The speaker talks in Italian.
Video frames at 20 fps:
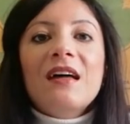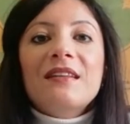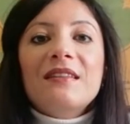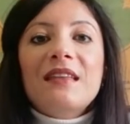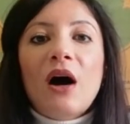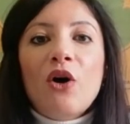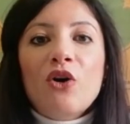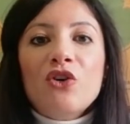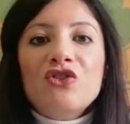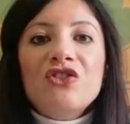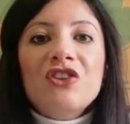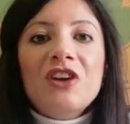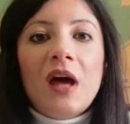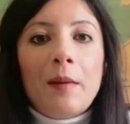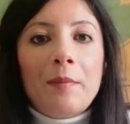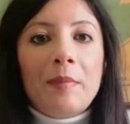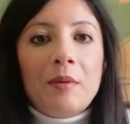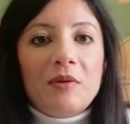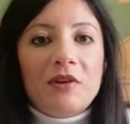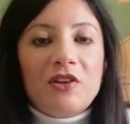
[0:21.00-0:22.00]
Da oggi
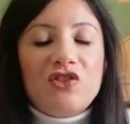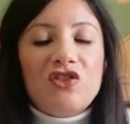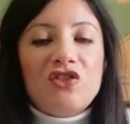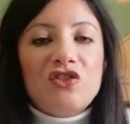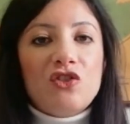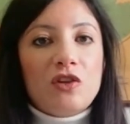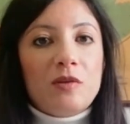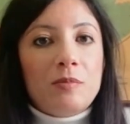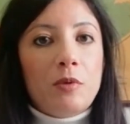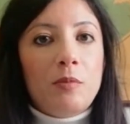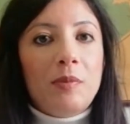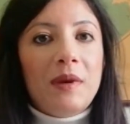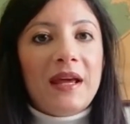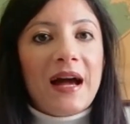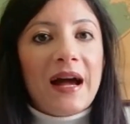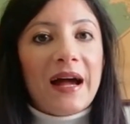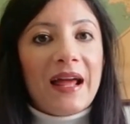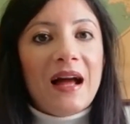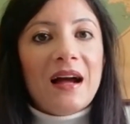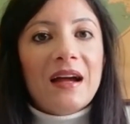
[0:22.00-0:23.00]
abbiamo deciso di
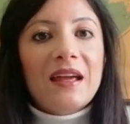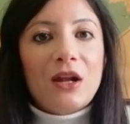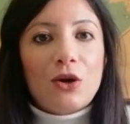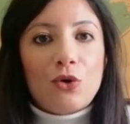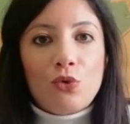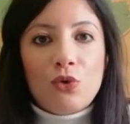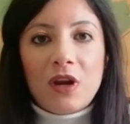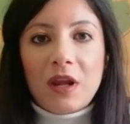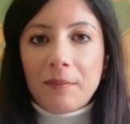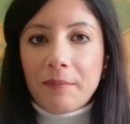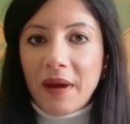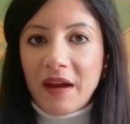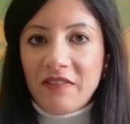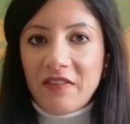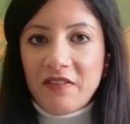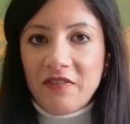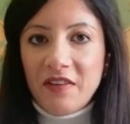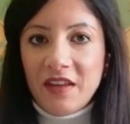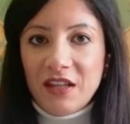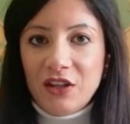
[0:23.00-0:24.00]
pubblicare anche alcuni brevi
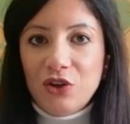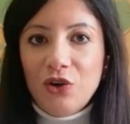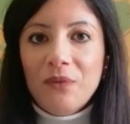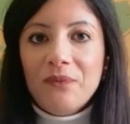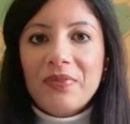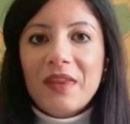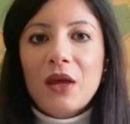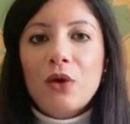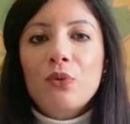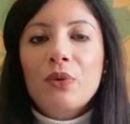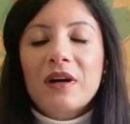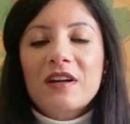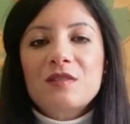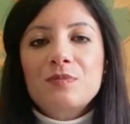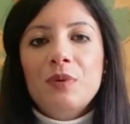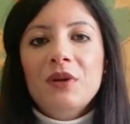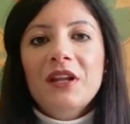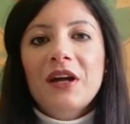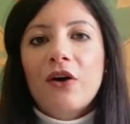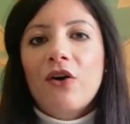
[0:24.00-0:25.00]
video in cui
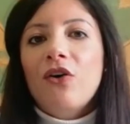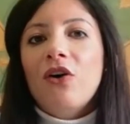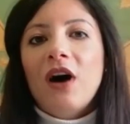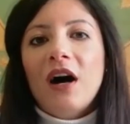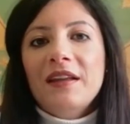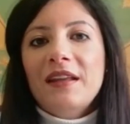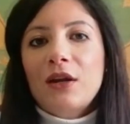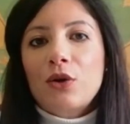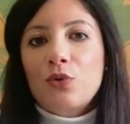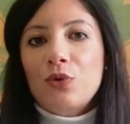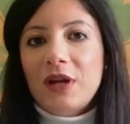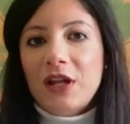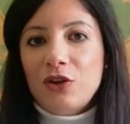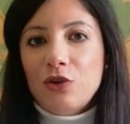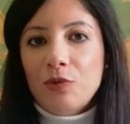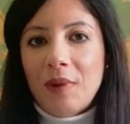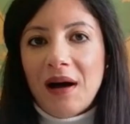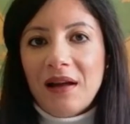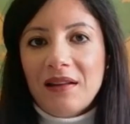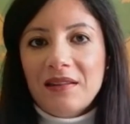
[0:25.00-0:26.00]
risponderò ad alcune
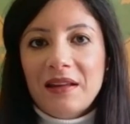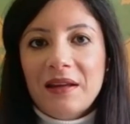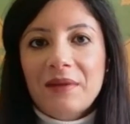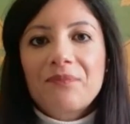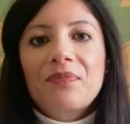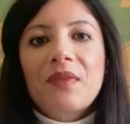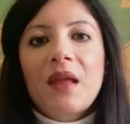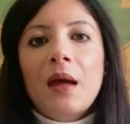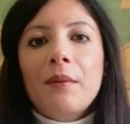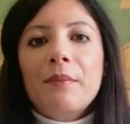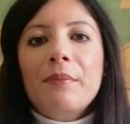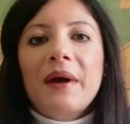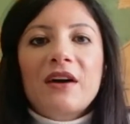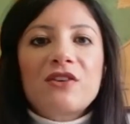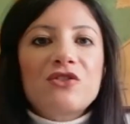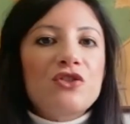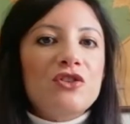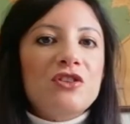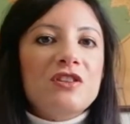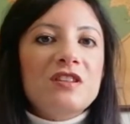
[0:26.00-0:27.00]
domande per
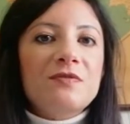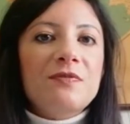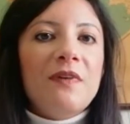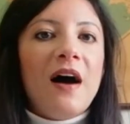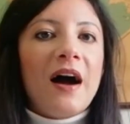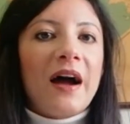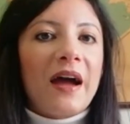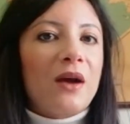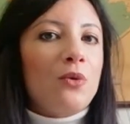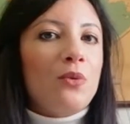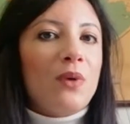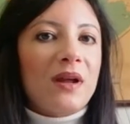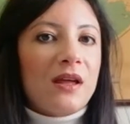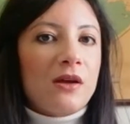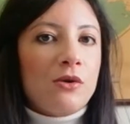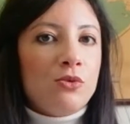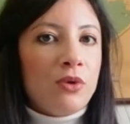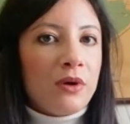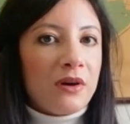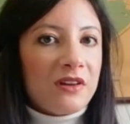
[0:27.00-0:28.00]
soddisfare
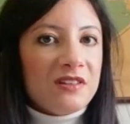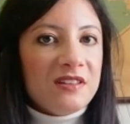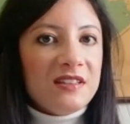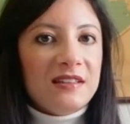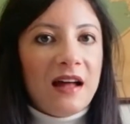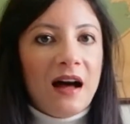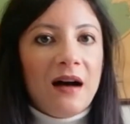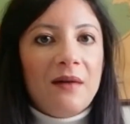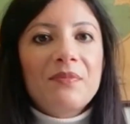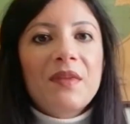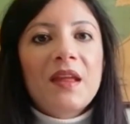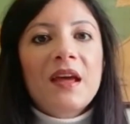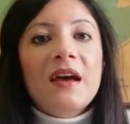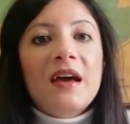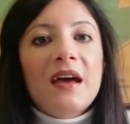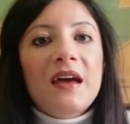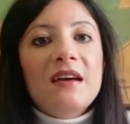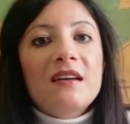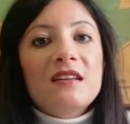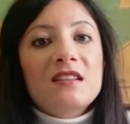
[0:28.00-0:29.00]
qualche curiosità
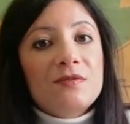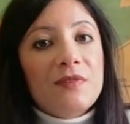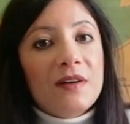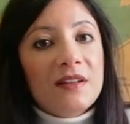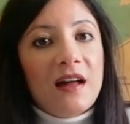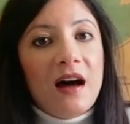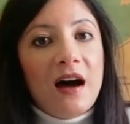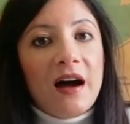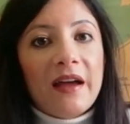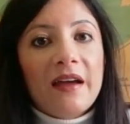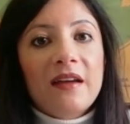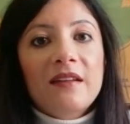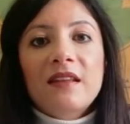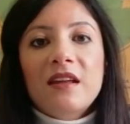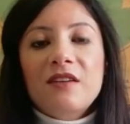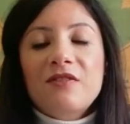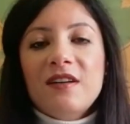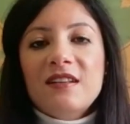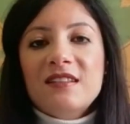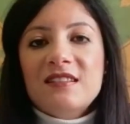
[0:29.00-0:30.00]
e sfatare dei
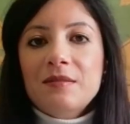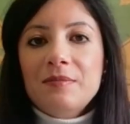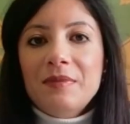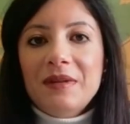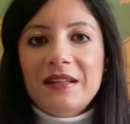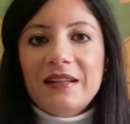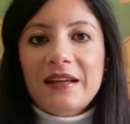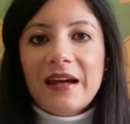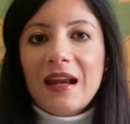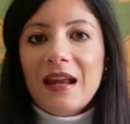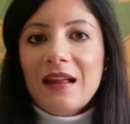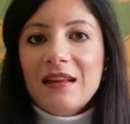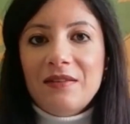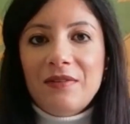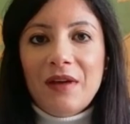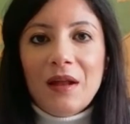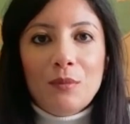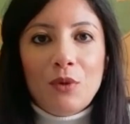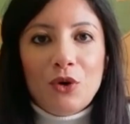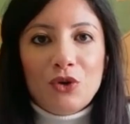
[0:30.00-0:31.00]
falsi miti
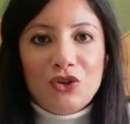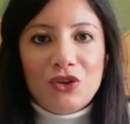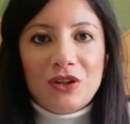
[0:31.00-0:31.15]
relativi al mondo